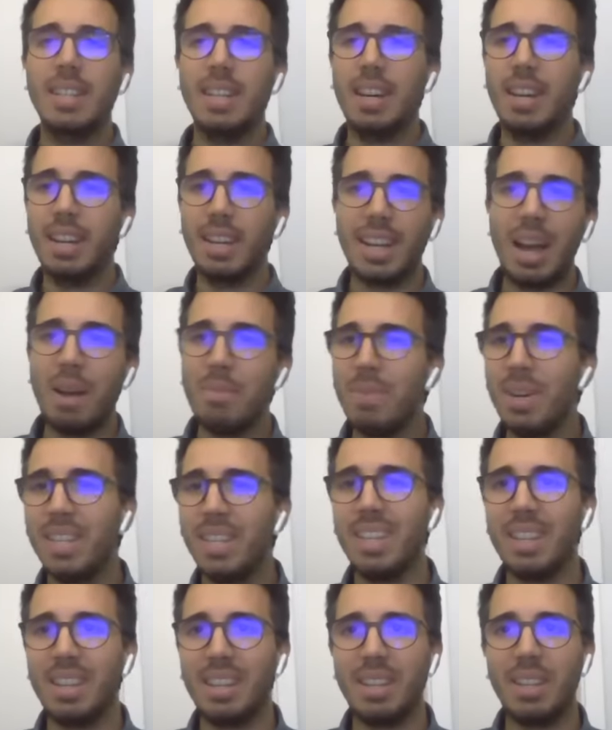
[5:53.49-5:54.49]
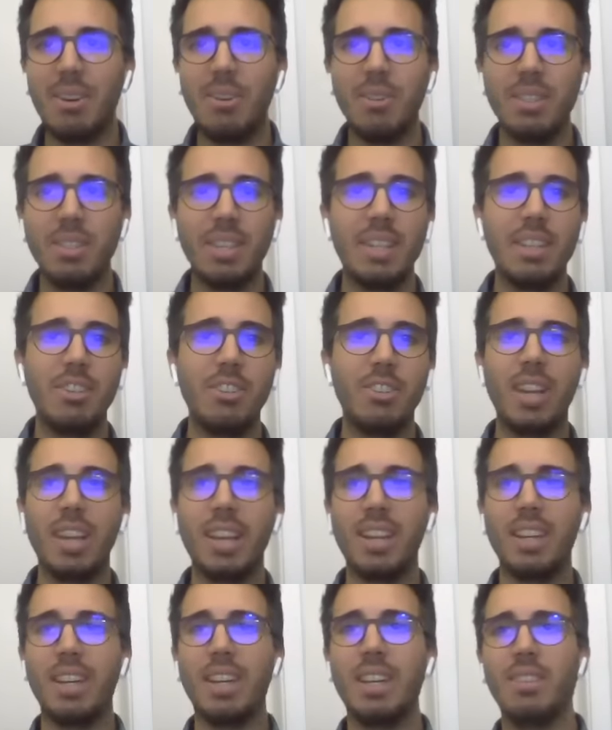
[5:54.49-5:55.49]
ja, da kam halt dann raus, ja, da stecken